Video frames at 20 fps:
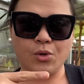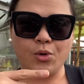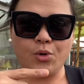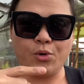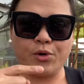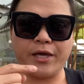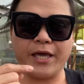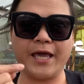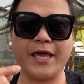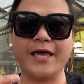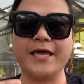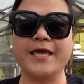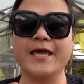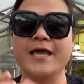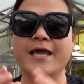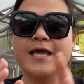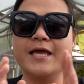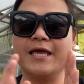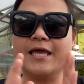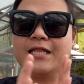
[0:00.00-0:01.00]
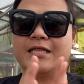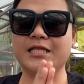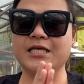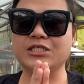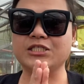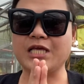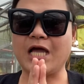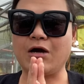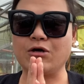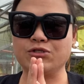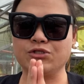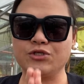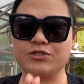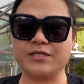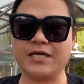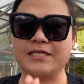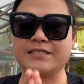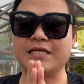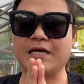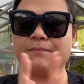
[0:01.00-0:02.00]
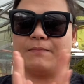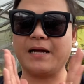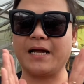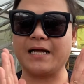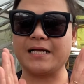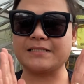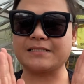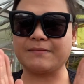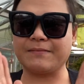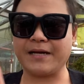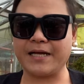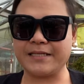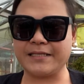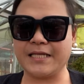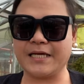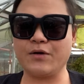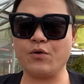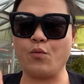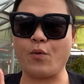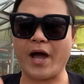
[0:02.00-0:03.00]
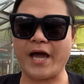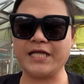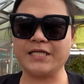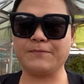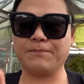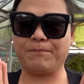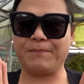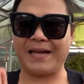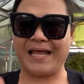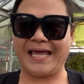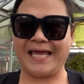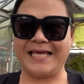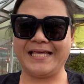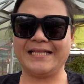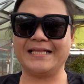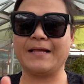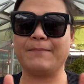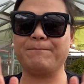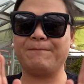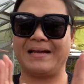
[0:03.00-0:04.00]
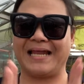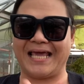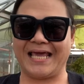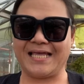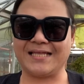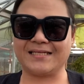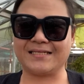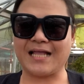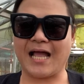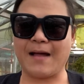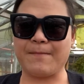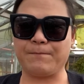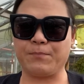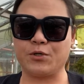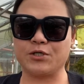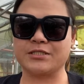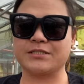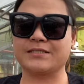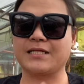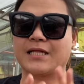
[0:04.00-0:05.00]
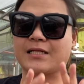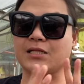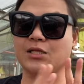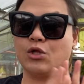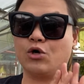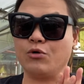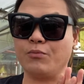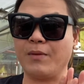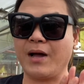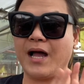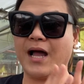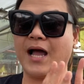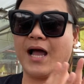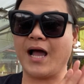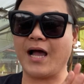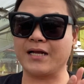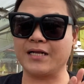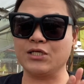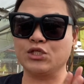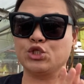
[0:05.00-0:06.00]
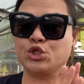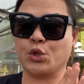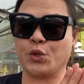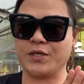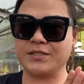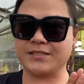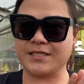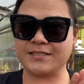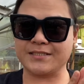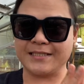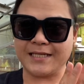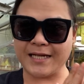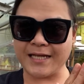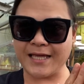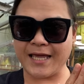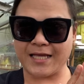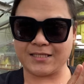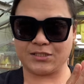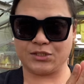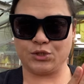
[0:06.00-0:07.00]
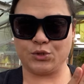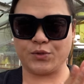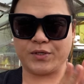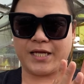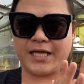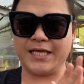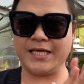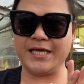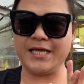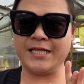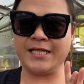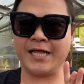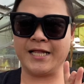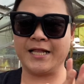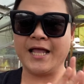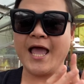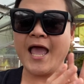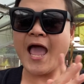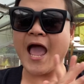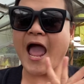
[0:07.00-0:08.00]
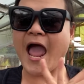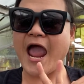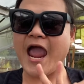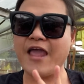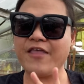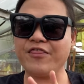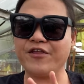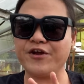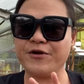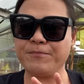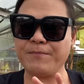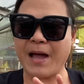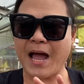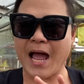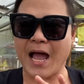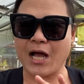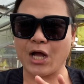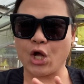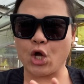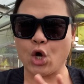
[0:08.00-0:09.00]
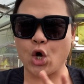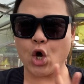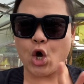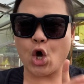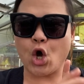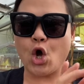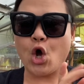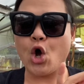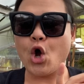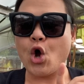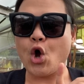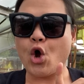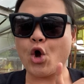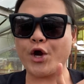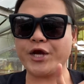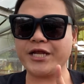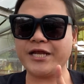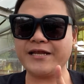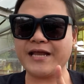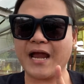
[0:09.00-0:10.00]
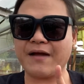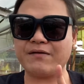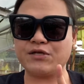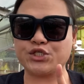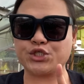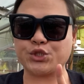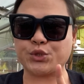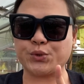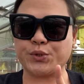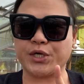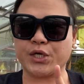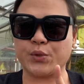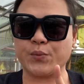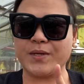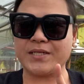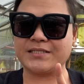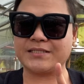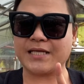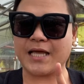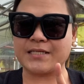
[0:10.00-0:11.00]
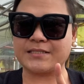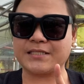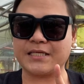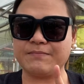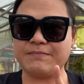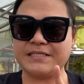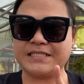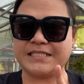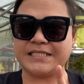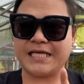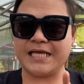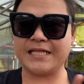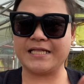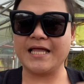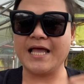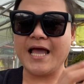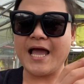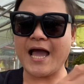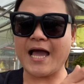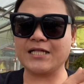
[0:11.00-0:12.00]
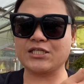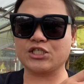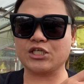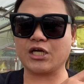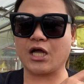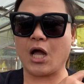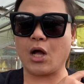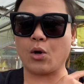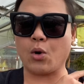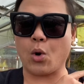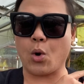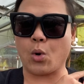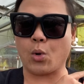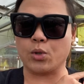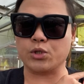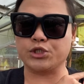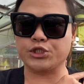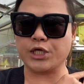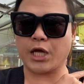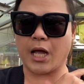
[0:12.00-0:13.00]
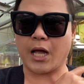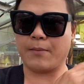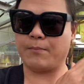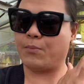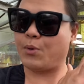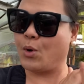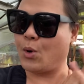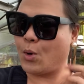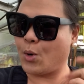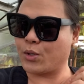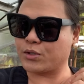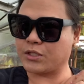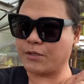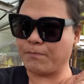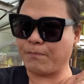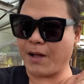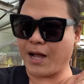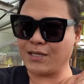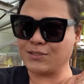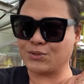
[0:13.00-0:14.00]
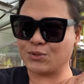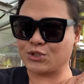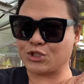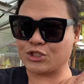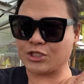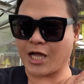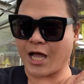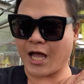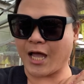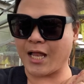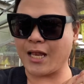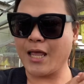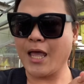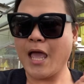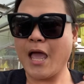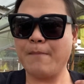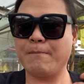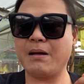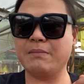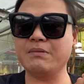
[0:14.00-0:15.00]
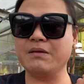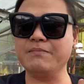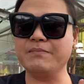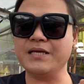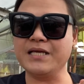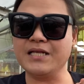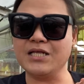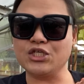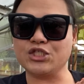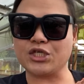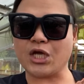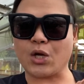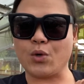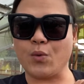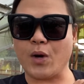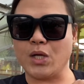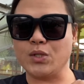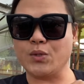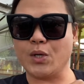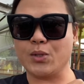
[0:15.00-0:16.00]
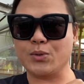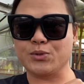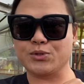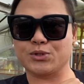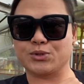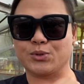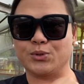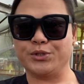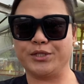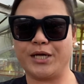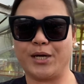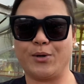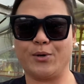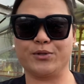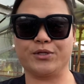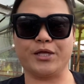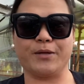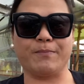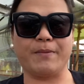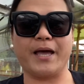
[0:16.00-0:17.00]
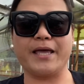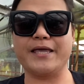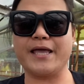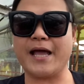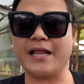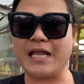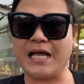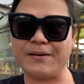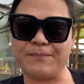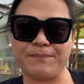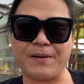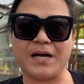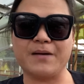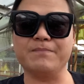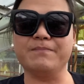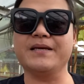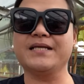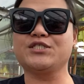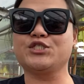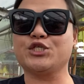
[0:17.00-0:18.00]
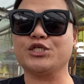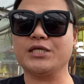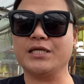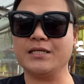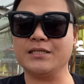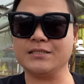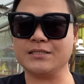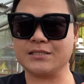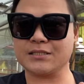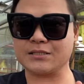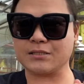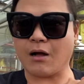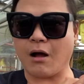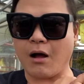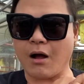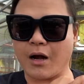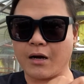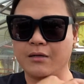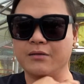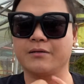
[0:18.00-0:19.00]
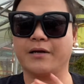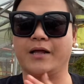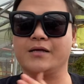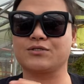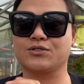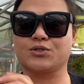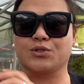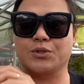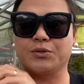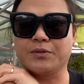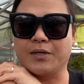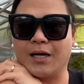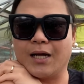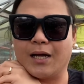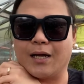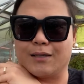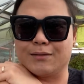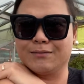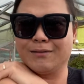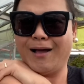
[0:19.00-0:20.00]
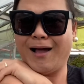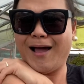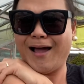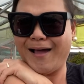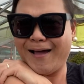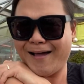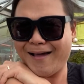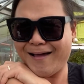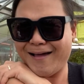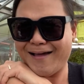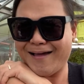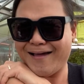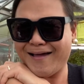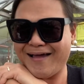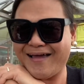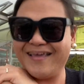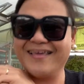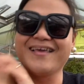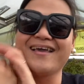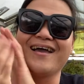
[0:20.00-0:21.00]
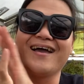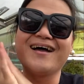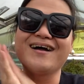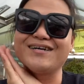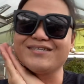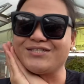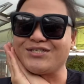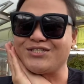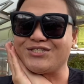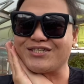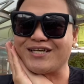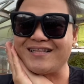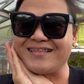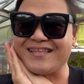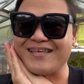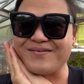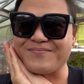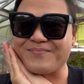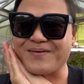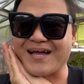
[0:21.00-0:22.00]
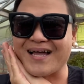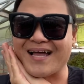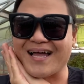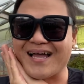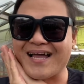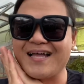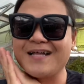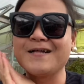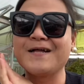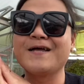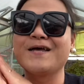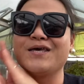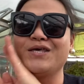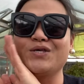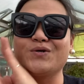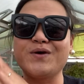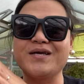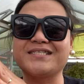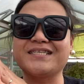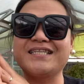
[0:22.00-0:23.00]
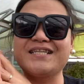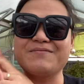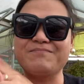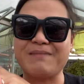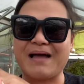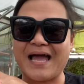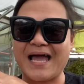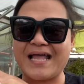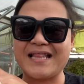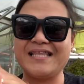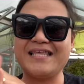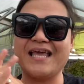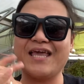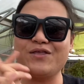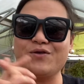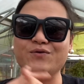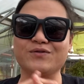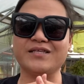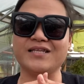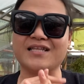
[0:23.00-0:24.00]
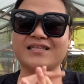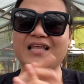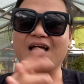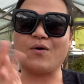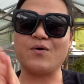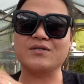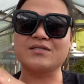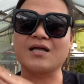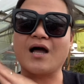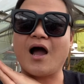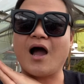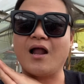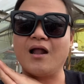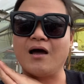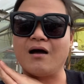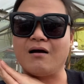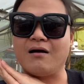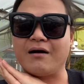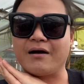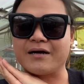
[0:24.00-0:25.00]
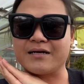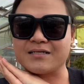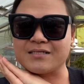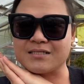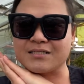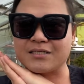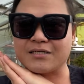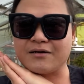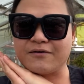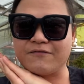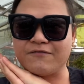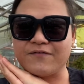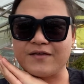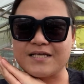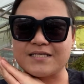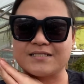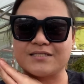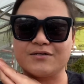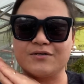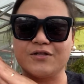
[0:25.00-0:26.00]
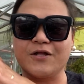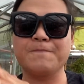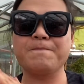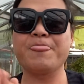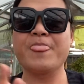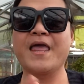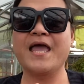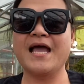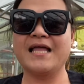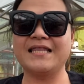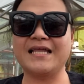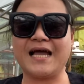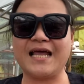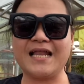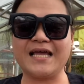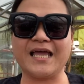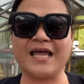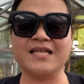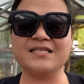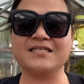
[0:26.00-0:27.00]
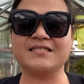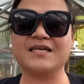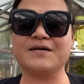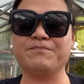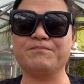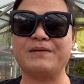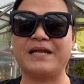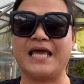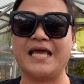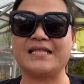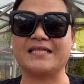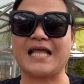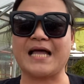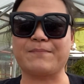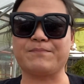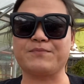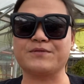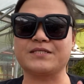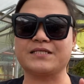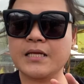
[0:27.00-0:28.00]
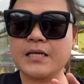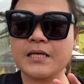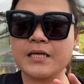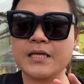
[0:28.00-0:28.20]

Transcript: Okay? i-dish out nyo sa isang mag, sa magandang white plain na plate tapos tatlong maaaring choices ng guest nyong kainin. Either mango, ordinary sugar with sesame seed, at saka coco jam. O diba ang social, mamimili siya kung ano ang gusto niya. O diba, yan ang pang Michelin star restaurant. Ay! Ang social, diba? Yung isa naman, yan yung tinatawag na a la carte service. O na, nakalagay na sa isang plate tapos